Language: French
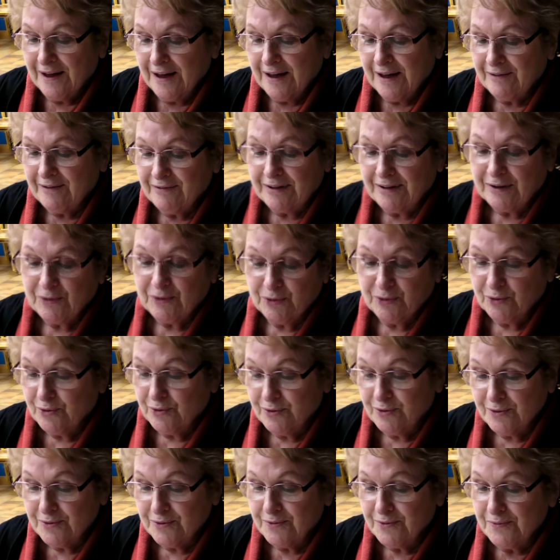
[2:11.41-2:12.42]
avec
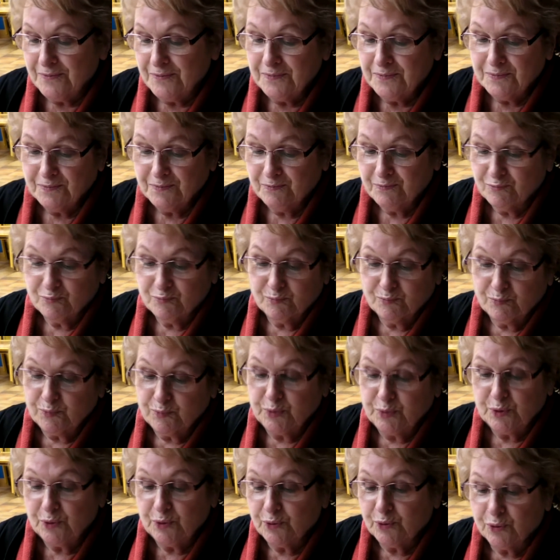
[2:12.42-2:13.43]
euh,
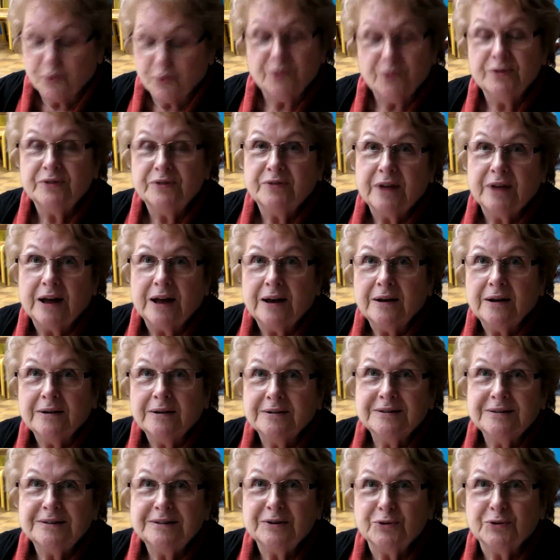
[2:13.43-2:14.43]
plus convivial,
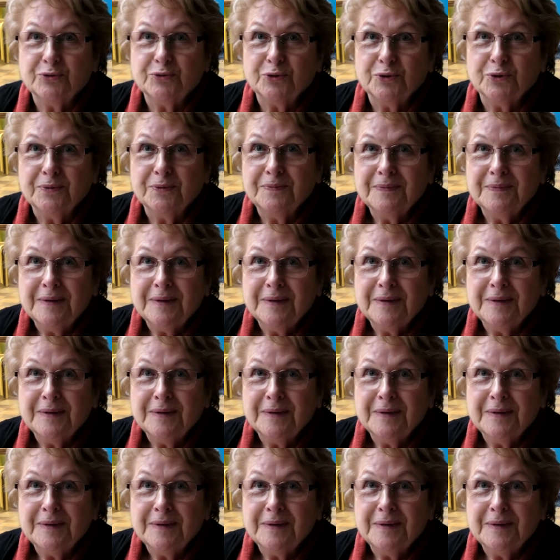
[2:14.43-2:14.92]
si on veut.